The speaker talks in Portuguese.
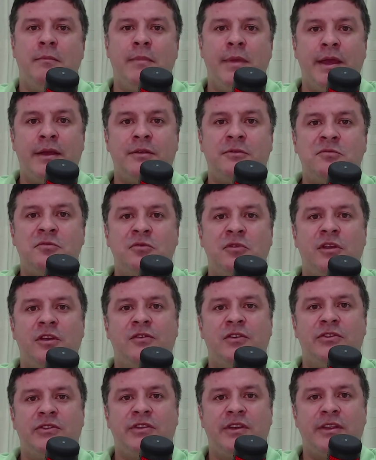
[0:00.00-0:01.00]
mesmo
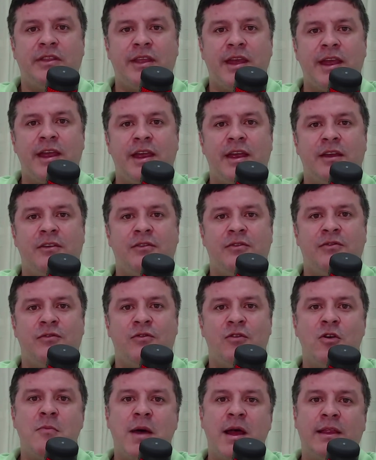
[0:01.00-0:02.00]
que você tenha
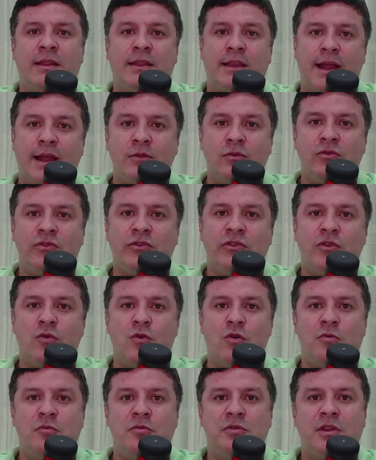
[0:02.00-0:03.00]
formatado o
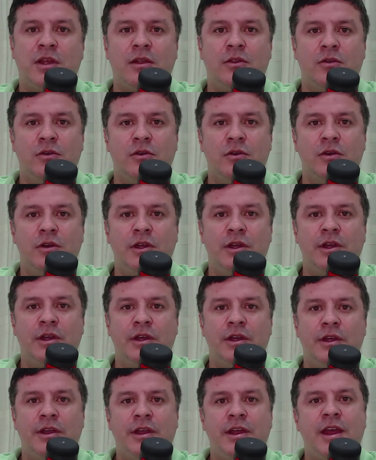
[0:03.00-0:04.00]
seu computador
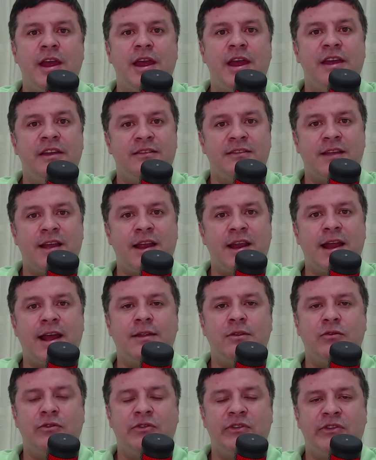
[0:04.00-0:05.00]
e
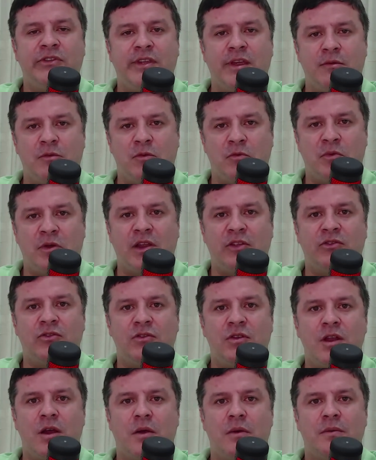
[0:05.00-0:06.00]
reinstalado o sistema
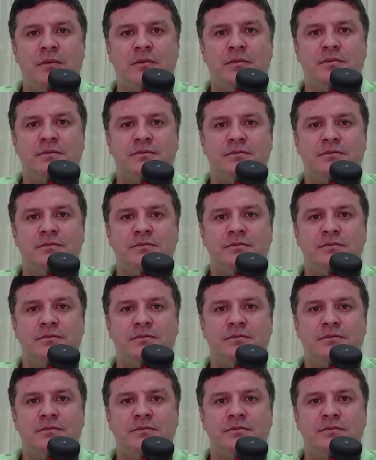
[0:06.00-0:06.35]
operacional.